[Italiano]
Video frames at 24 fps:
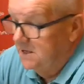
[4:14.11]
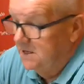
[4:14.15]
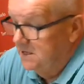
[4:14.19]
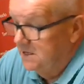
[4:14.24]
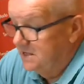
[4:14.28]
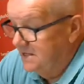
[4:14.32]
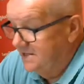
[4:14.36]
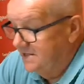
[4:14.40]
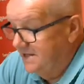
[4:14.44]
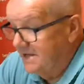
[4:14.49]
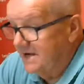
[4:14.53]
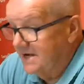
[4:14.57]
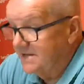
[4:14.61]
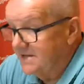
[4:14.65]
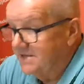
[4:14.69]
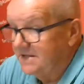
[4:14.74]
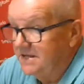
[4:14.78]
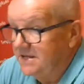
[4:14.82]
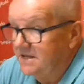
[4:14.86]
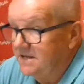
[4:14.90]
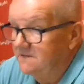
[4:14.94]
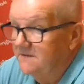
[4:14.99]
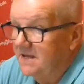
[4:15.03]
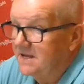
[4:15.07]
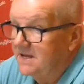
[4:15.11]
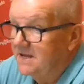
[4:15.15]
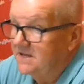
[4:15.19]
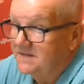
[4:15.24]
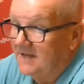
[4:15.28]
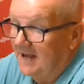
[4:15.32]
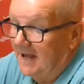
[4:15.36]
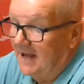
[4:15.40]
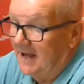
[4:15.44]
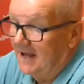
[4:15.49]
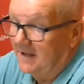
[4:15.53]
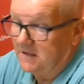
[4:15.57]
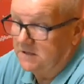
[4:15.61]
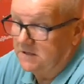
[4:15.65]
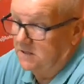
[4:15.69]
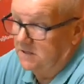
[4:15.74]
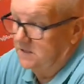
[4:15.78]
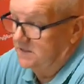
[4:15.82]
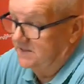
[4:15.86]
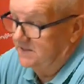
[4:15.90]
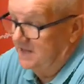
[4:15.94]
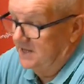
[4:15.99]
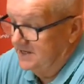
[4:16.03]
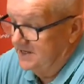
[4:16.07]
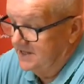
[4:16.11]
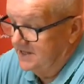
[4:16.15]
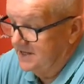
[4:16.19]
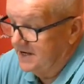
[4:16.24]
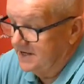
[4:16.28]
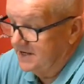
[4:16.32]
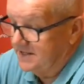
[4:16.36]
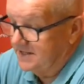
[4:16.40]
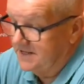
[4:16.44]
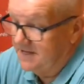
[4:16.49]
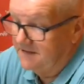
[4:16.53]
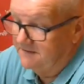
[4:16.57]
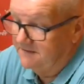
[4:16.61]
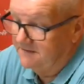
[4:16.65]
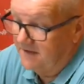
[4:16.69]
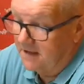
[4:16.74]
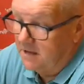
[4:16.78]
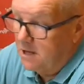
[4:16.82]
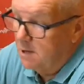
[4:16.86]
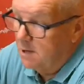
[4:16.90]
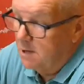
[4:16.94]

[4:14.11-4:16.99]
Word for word: le direttive, dà delle direttive,